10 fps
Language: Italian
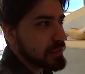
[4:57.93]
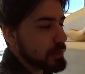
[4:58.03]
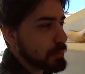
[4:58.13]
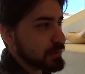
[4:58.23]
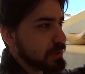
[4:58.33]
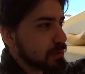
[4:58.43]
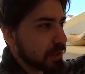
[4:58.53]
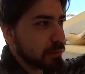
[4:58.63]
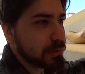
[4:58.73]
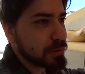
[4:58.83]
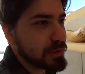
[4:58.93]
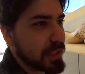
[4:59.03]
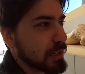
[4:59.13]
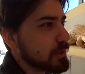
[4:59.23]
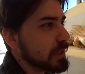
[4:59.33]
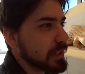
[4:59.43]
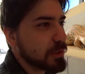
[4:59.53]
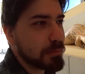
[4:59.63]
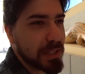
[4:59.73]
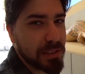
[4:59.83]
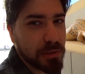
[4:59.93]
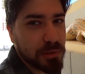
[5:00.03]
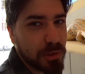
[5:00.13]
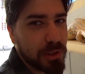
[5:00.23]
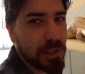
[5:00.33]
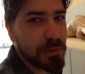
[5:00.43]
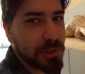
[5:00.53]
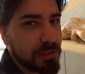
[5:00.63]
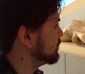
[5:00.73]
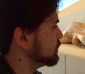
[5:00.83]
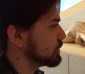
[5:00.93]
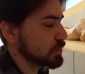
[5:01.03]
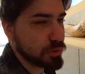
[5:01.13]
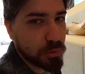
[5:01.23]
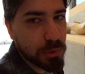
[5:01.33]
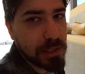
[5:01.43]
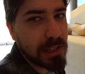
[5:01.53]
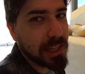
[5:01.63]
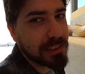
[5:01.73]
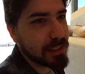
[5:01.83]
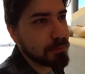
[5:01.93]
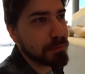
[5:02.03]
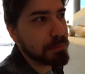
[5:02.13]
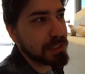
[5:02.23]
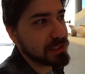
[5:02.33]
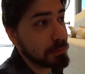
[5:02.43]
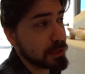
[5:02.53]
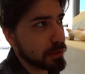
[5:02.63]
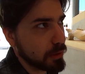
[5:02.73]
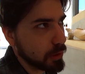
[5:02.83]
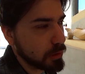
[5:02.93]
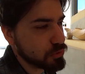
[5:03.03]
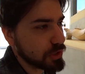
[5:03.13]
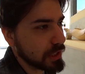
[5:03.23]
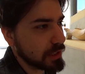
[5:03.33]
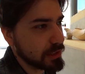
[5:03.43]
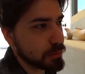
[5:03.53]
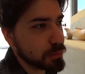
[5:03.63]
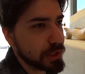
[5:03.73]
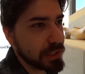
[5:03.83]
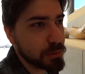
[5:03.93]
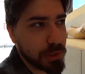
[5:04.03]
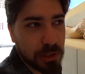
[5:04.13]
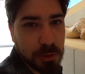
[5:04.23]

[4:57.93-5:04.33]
ipotizzo che questo sia Ercole che combatte contro il leone o contro una delle altre bestie mitologiche di cui lui ha